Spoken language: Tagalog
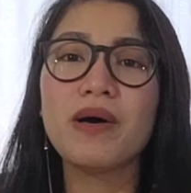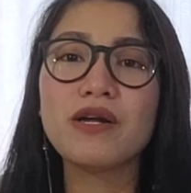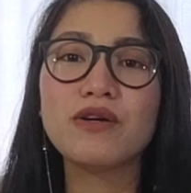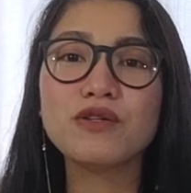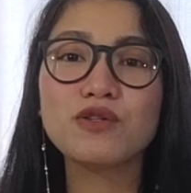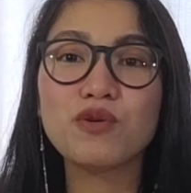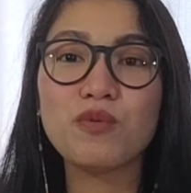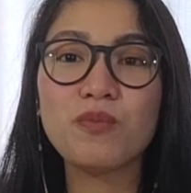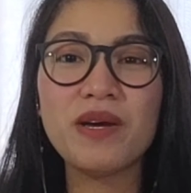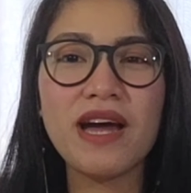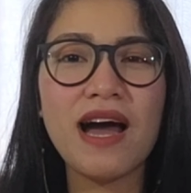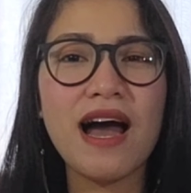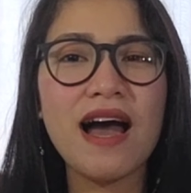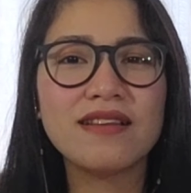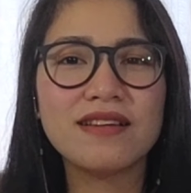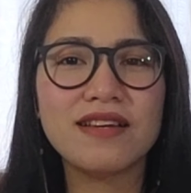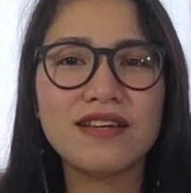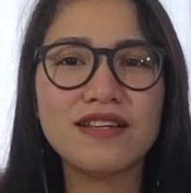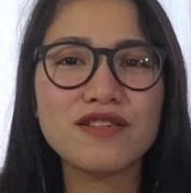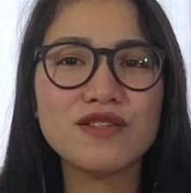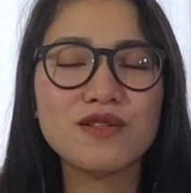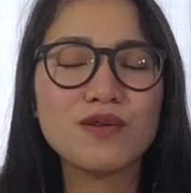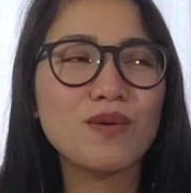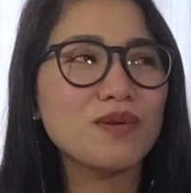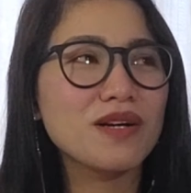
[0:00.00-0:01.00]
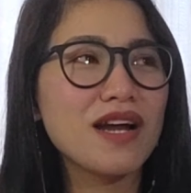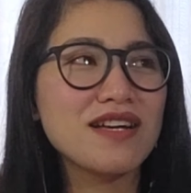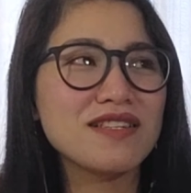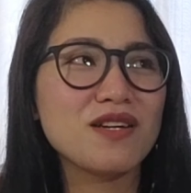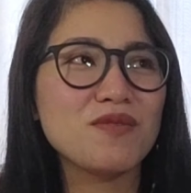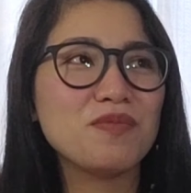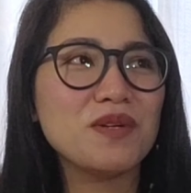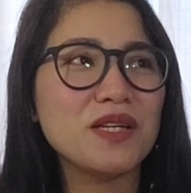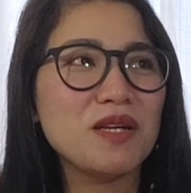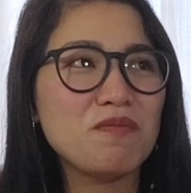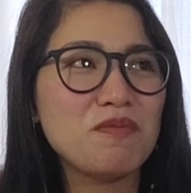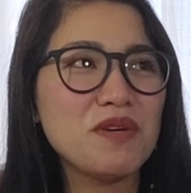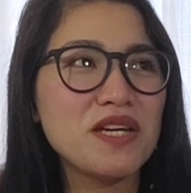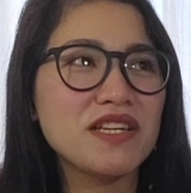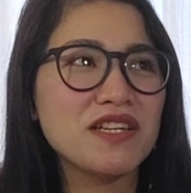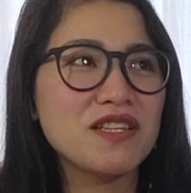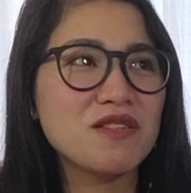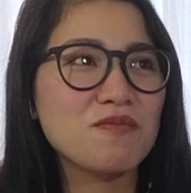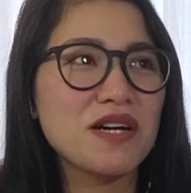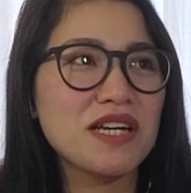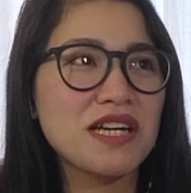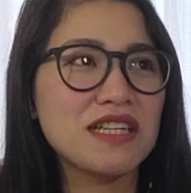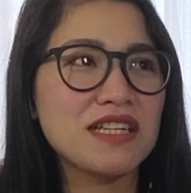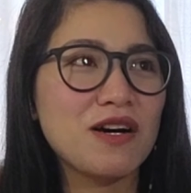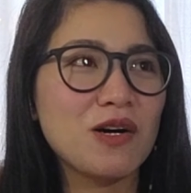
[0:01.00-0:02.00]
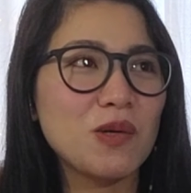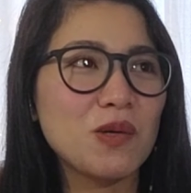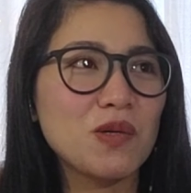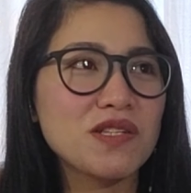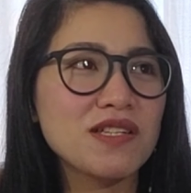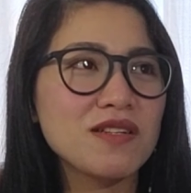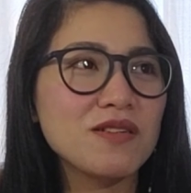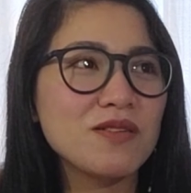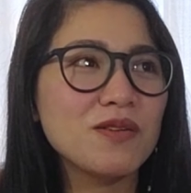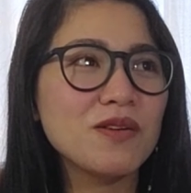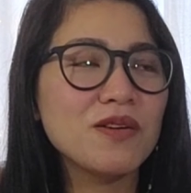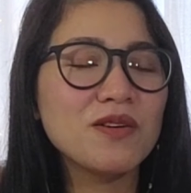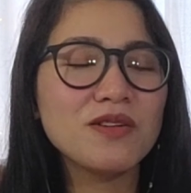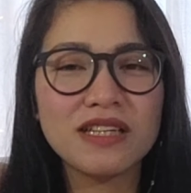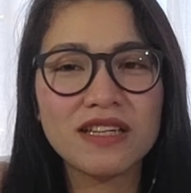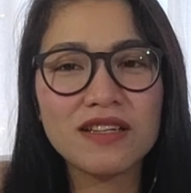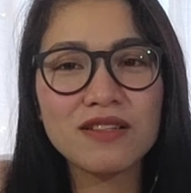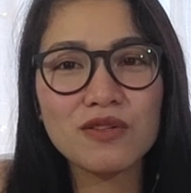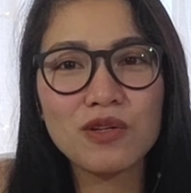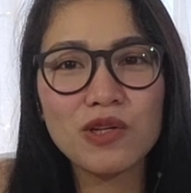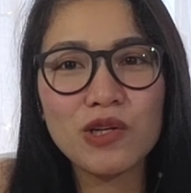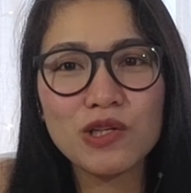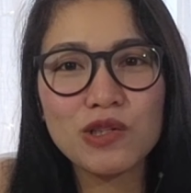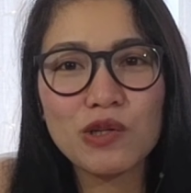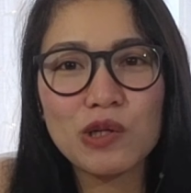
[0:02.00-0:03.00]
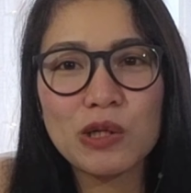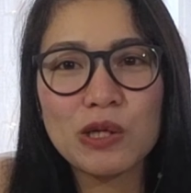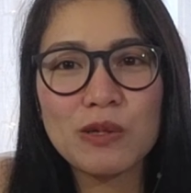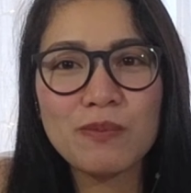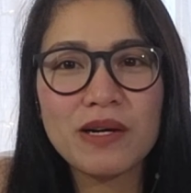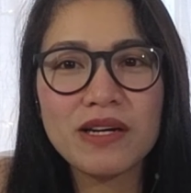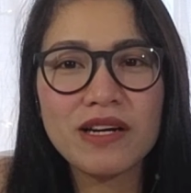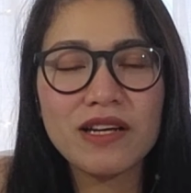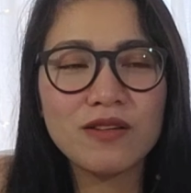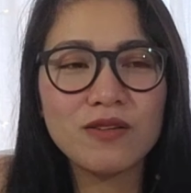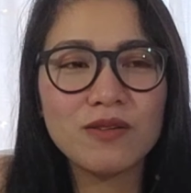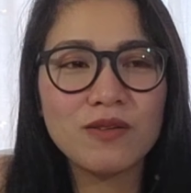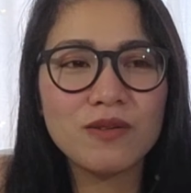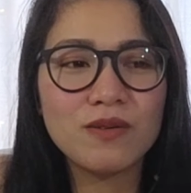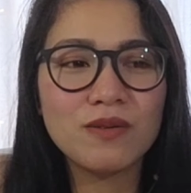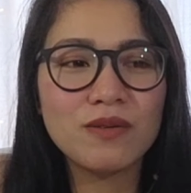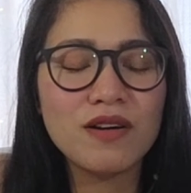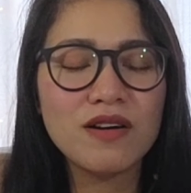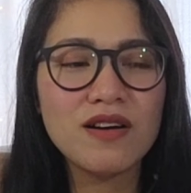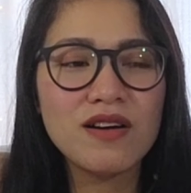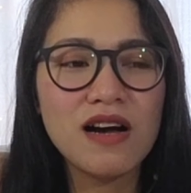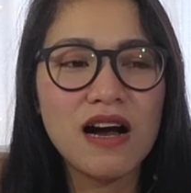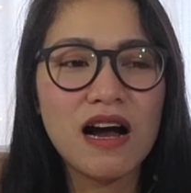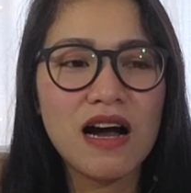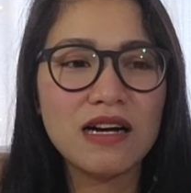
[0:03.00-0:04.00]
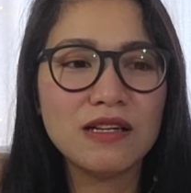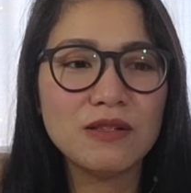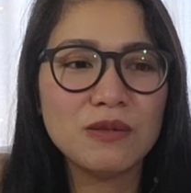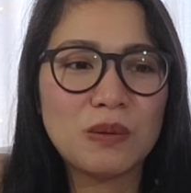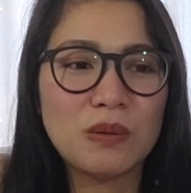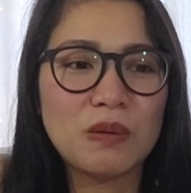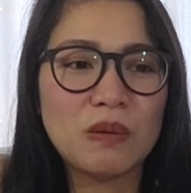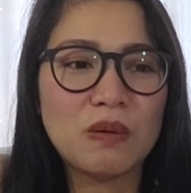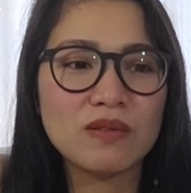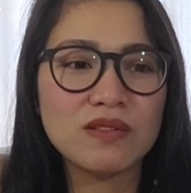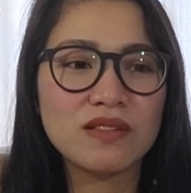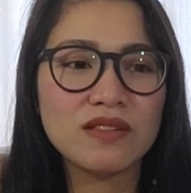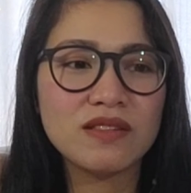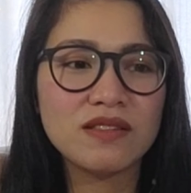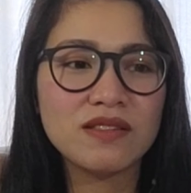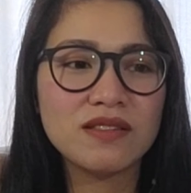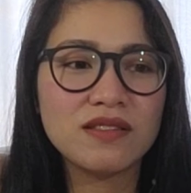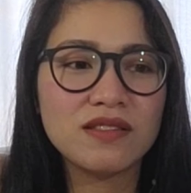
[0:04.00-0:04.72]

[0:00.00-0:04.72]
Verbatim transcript: Pero to be honest, kung nasa Pilipinas pa rin ako, siguro nagtuloy-tuloy pa rin yung ano,